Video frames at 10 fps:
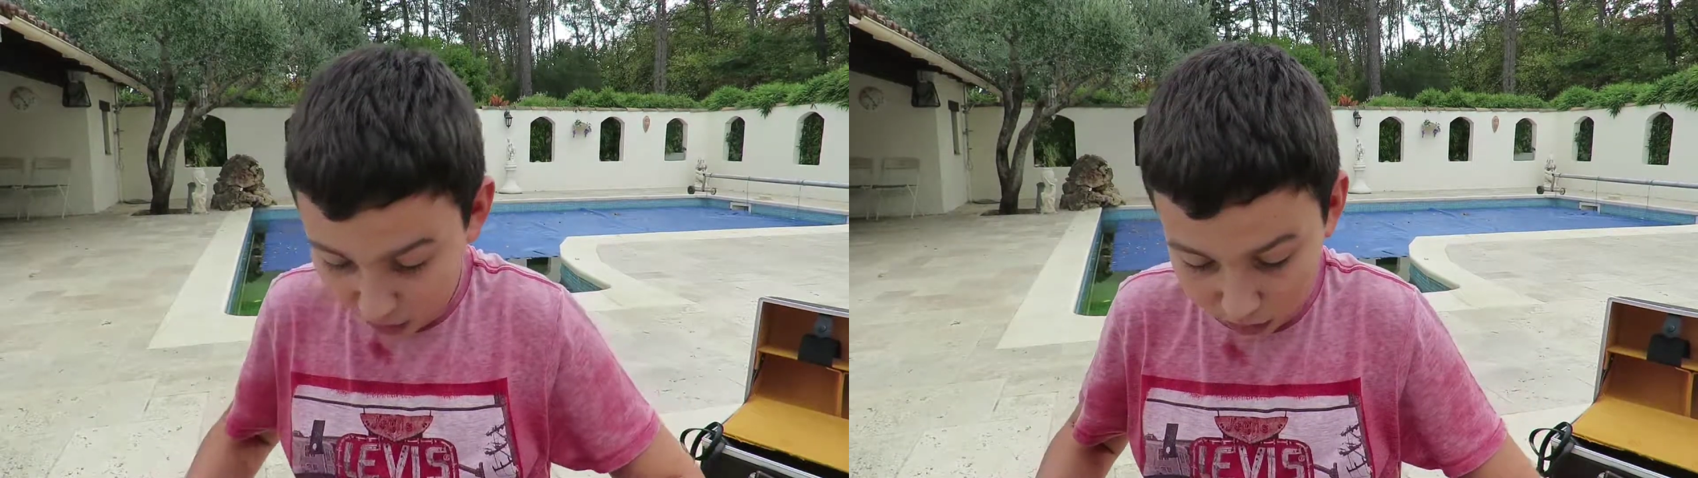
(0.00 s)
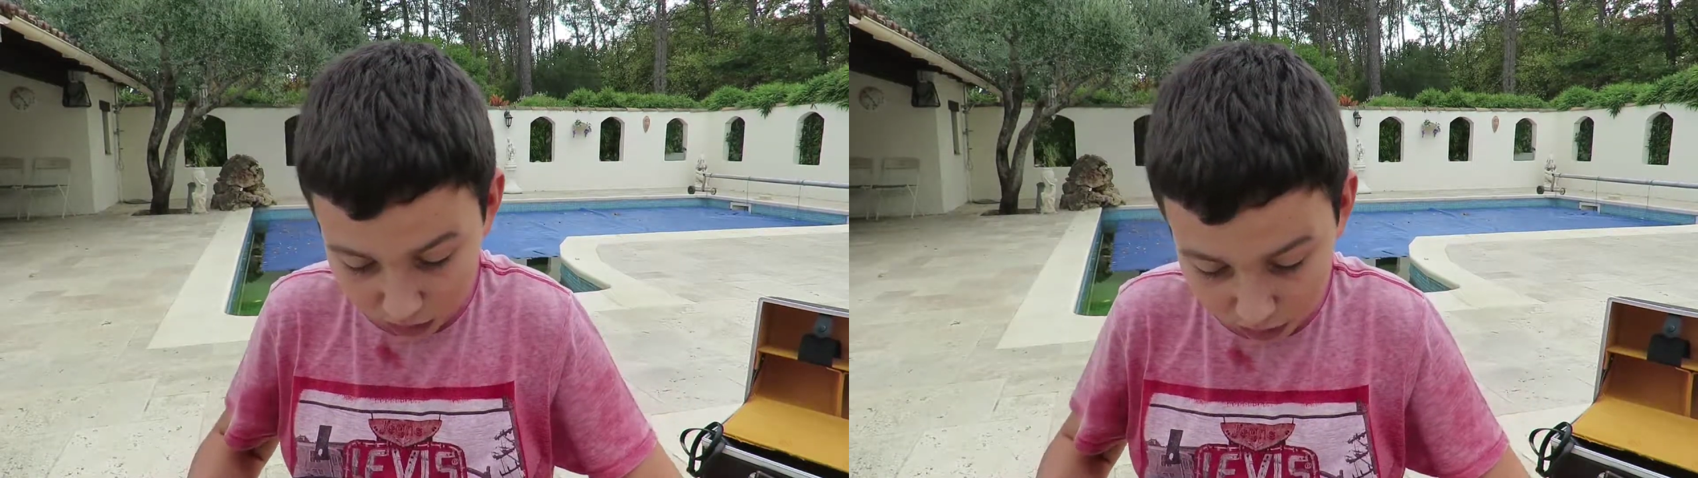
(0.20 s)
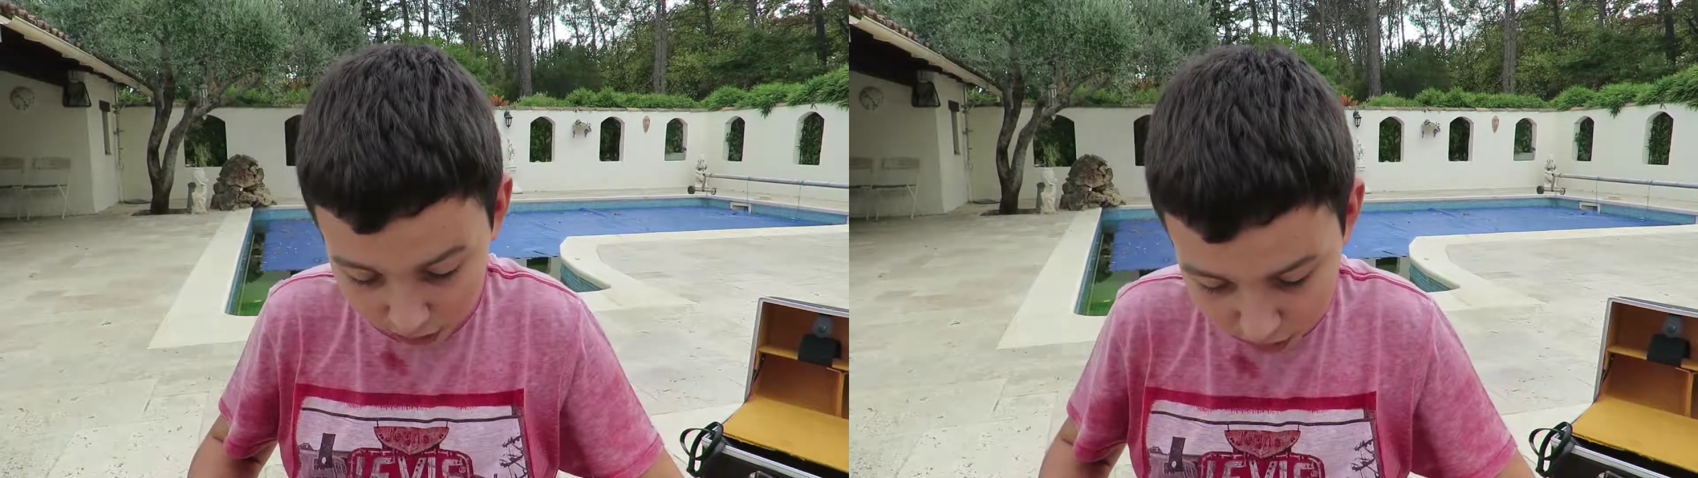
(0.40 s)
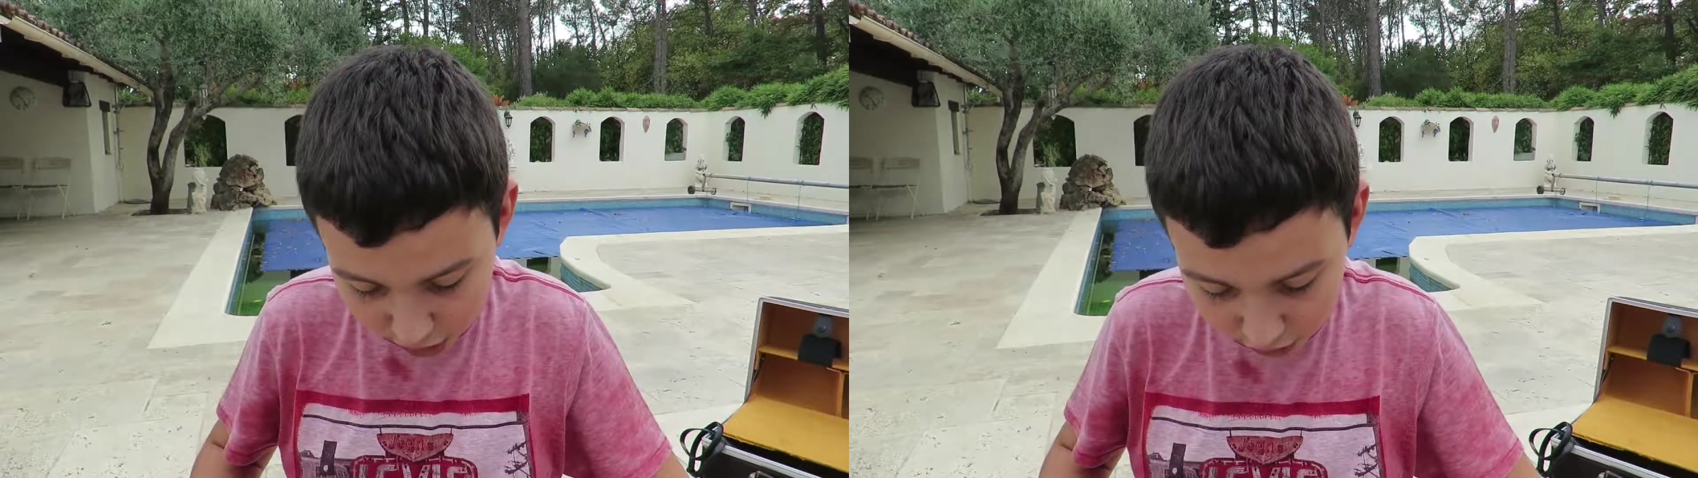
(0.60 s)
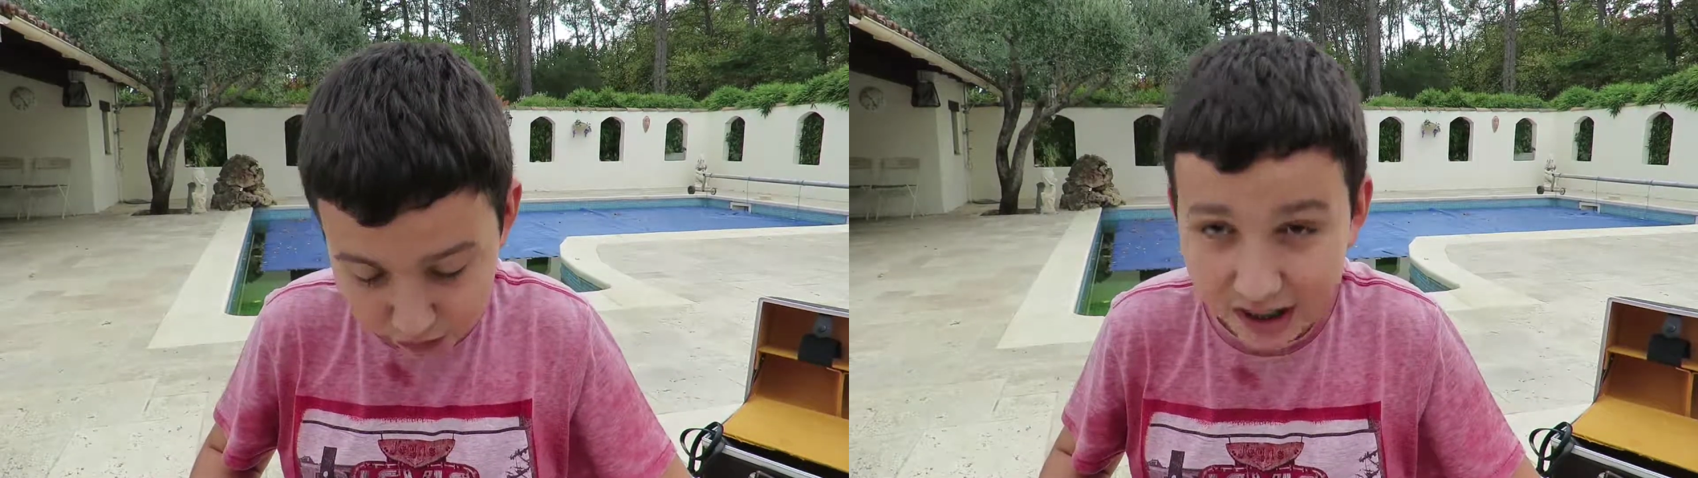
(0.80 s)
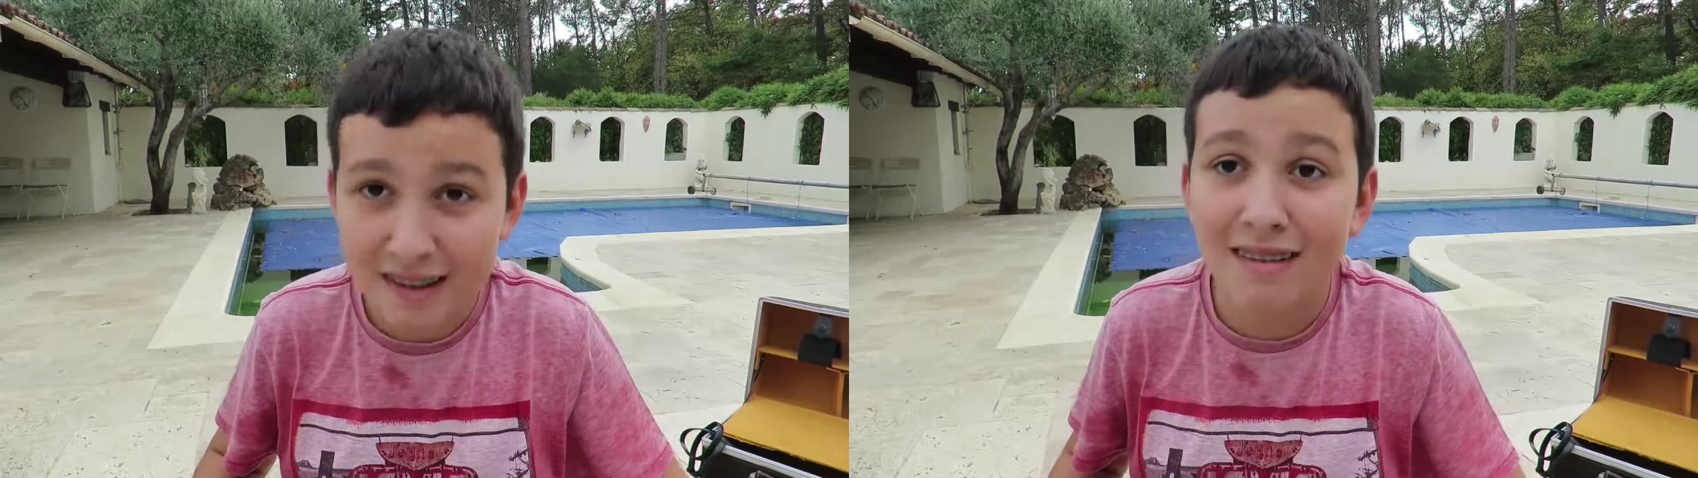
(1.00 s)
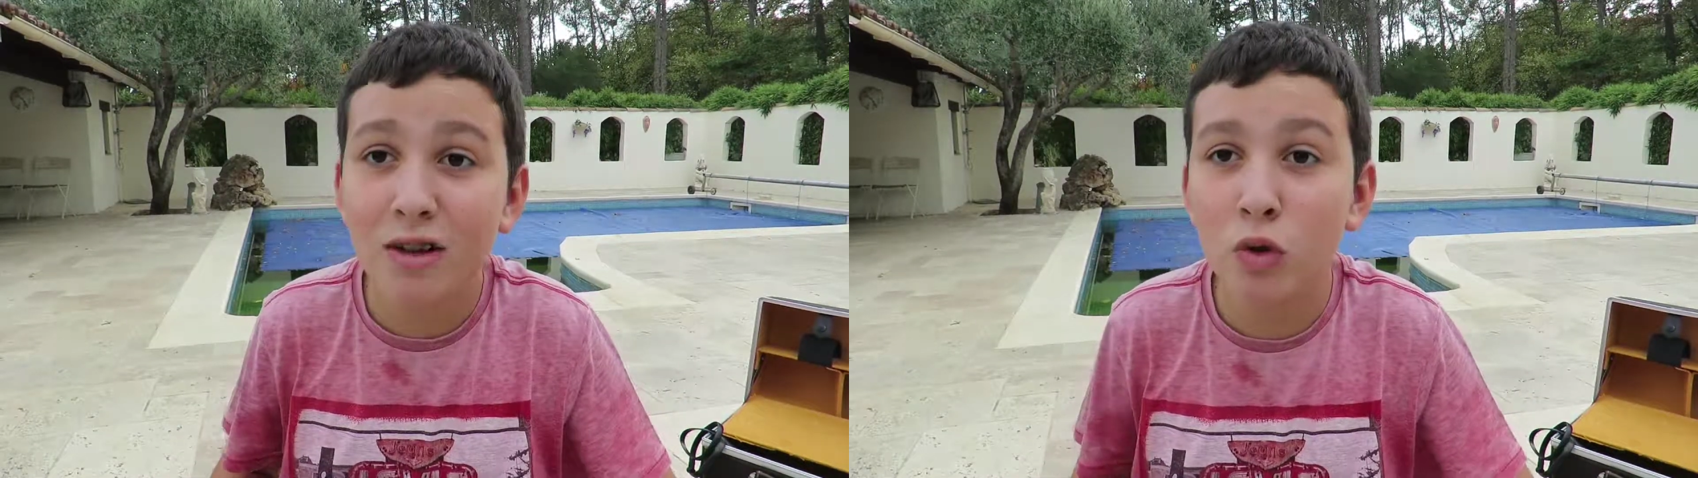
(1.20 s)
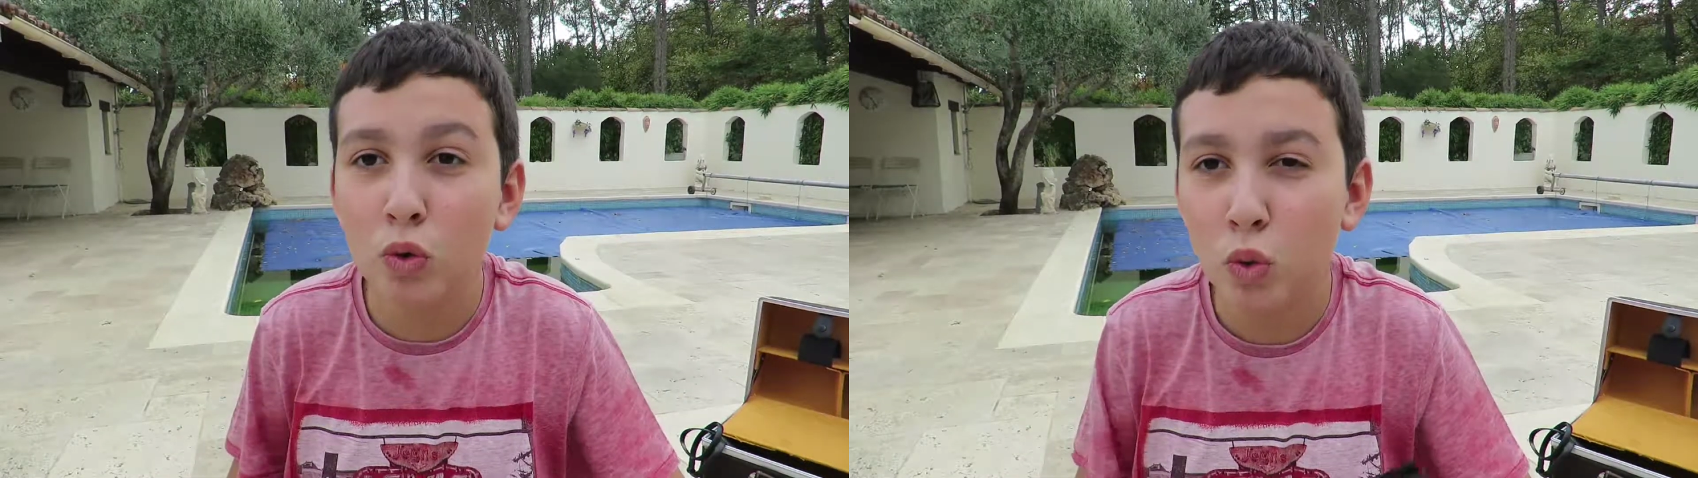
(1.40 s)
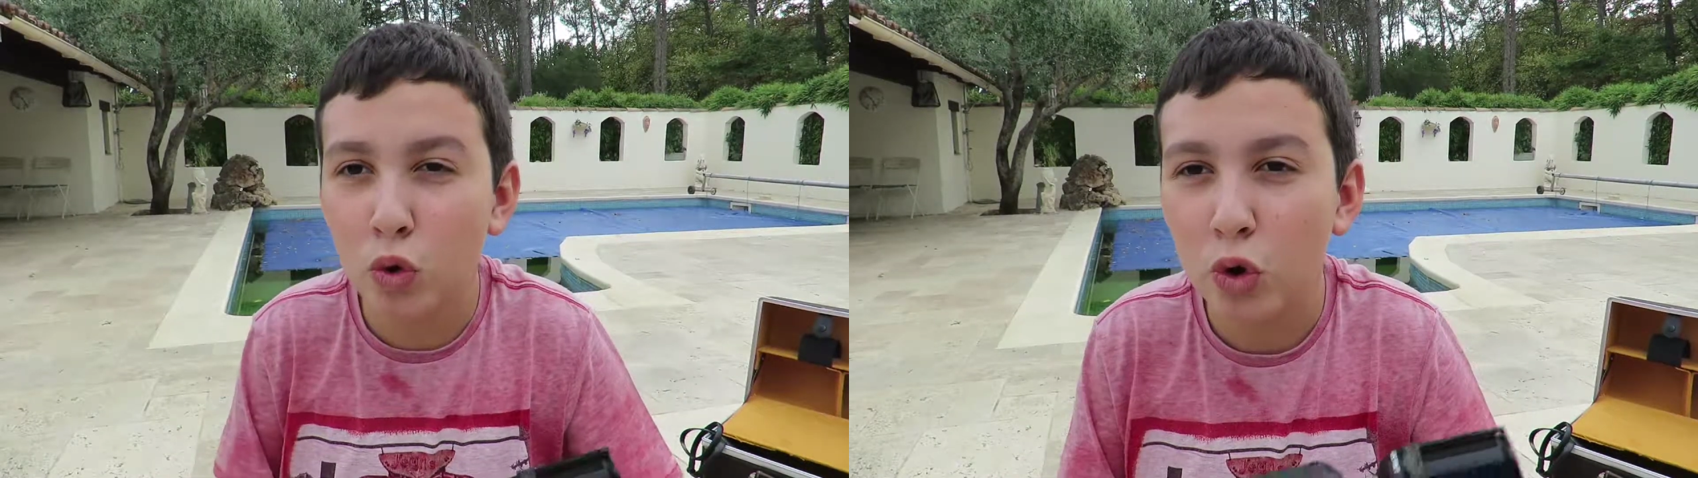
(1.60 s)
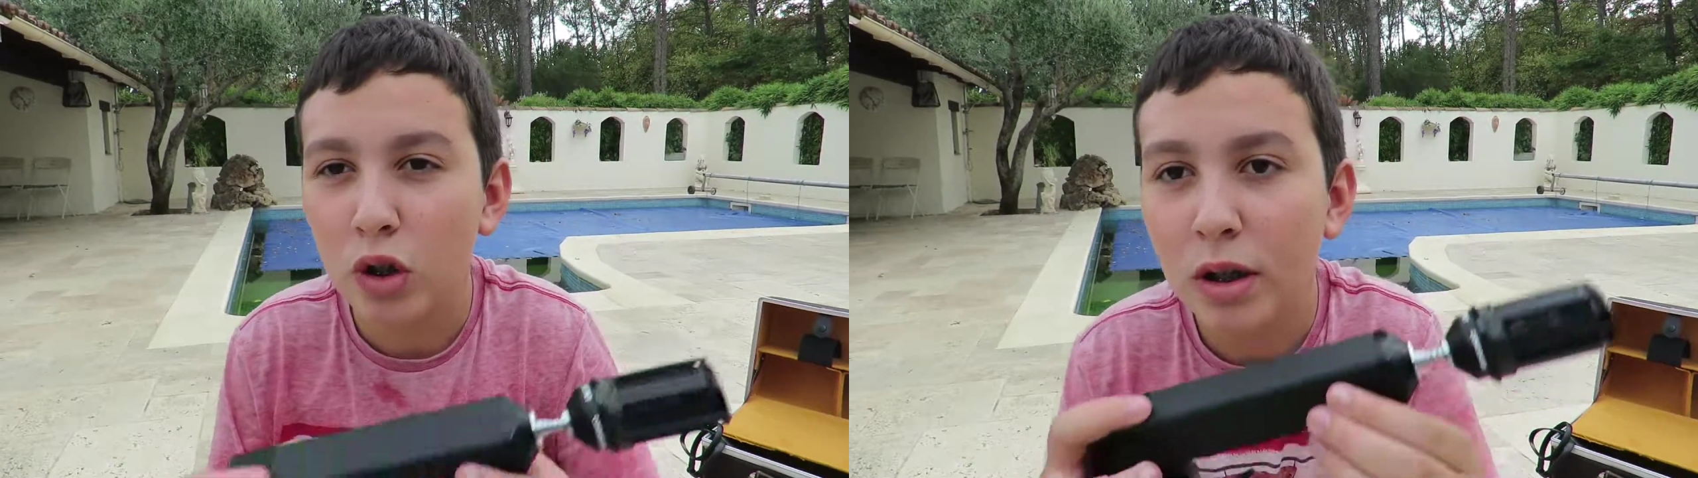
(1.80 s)
Alors, je vais vous laisser 5
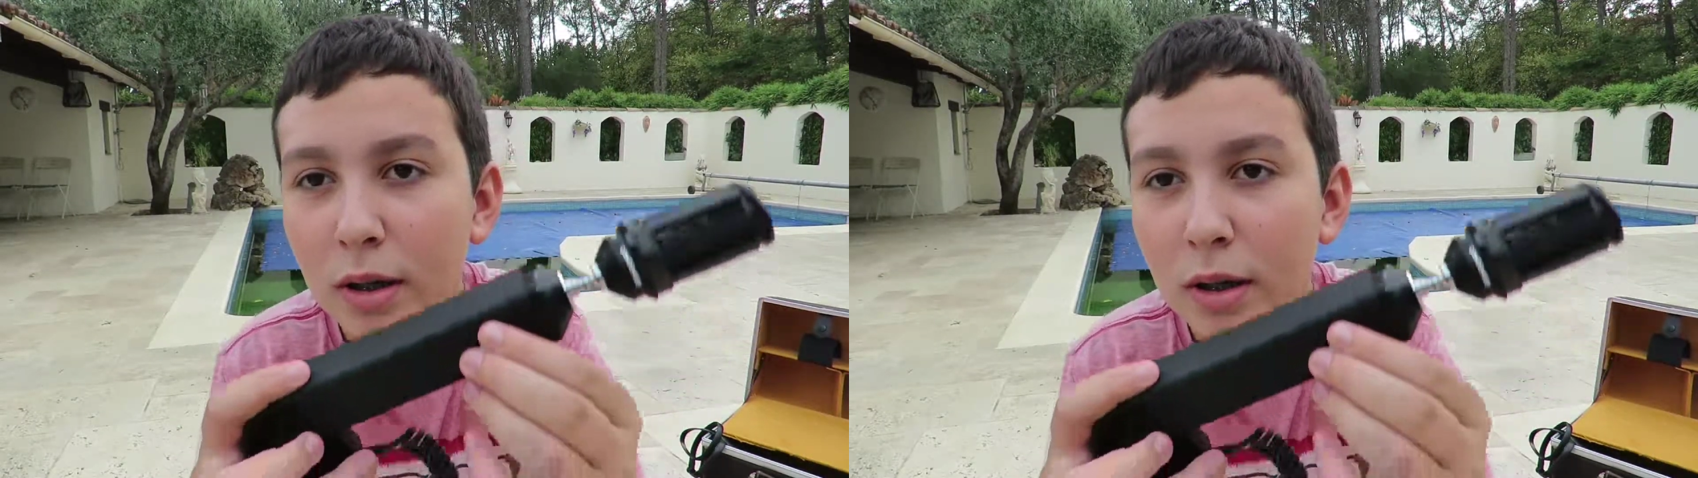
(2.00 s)
secondes